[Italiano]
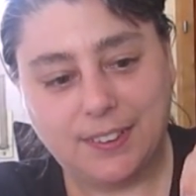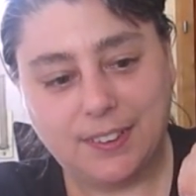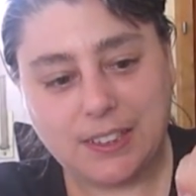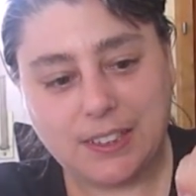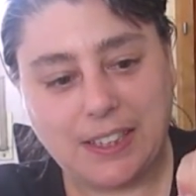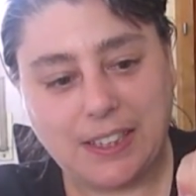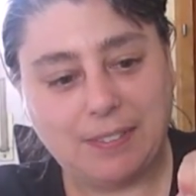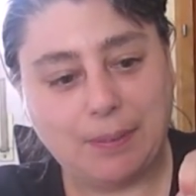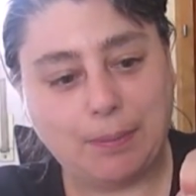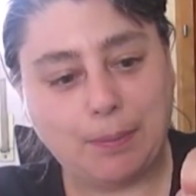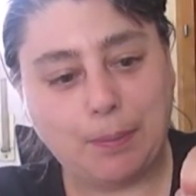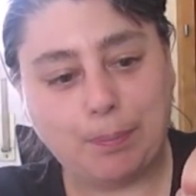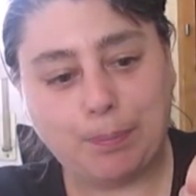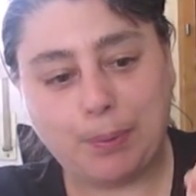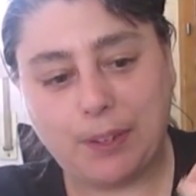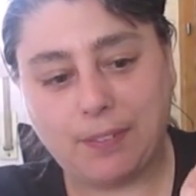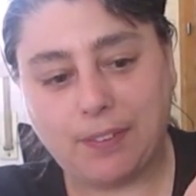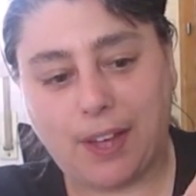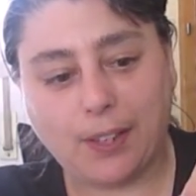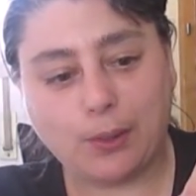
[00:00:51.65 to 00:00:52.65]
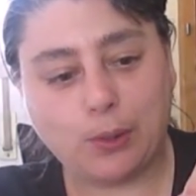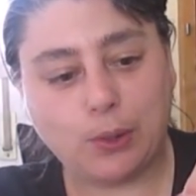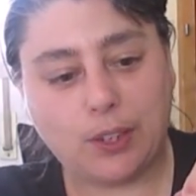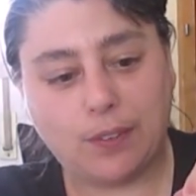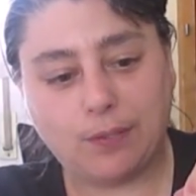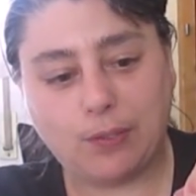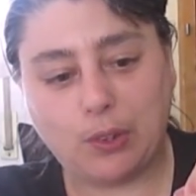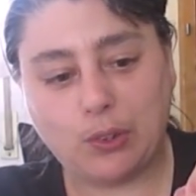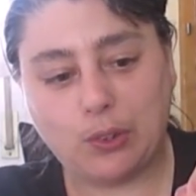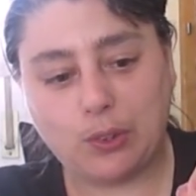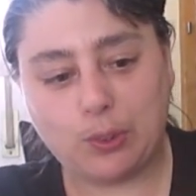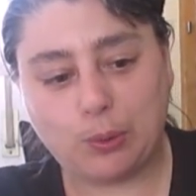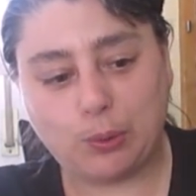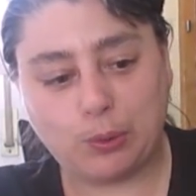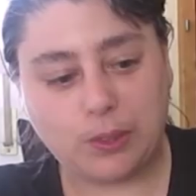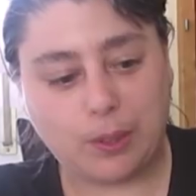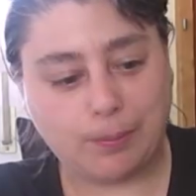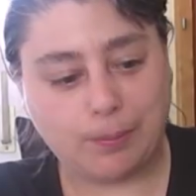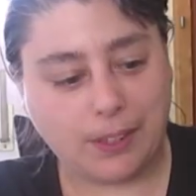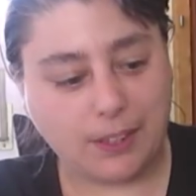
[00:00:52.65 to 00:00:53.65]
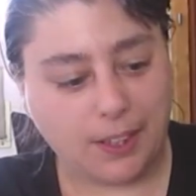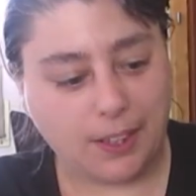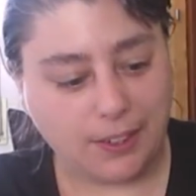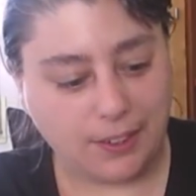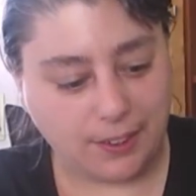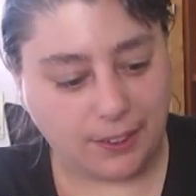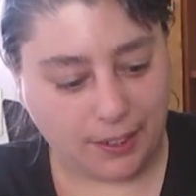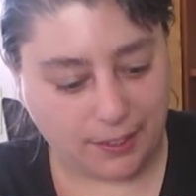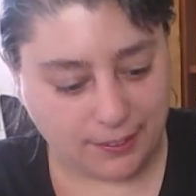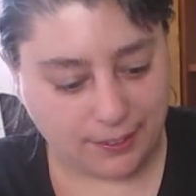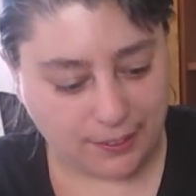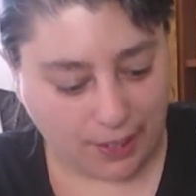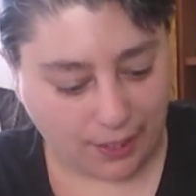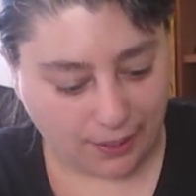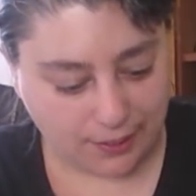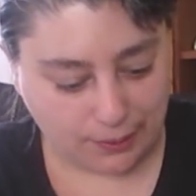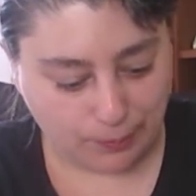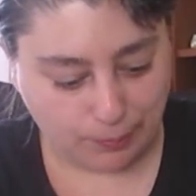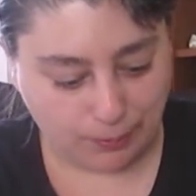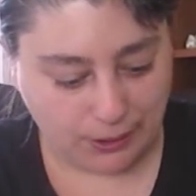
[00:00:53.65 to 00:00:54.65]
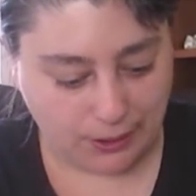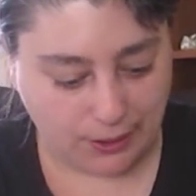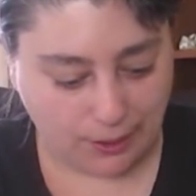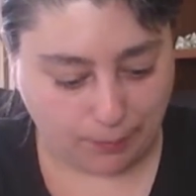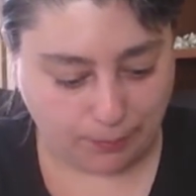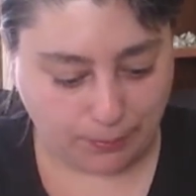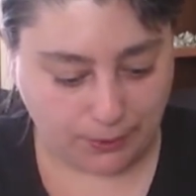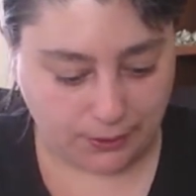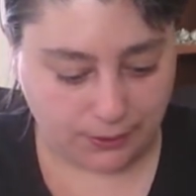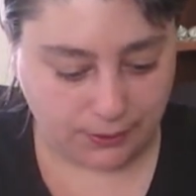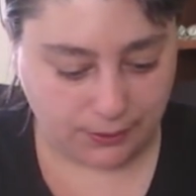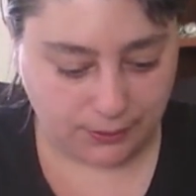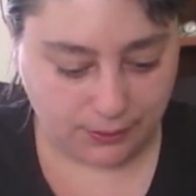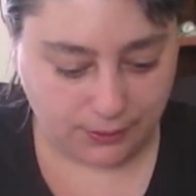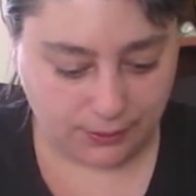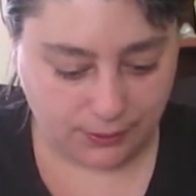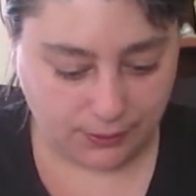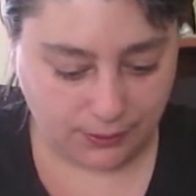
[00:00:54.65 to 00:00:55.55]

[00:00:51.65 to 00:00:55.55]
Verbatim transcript: Scrivimi in privato che voglio assolutamente ringraziarti Miriam.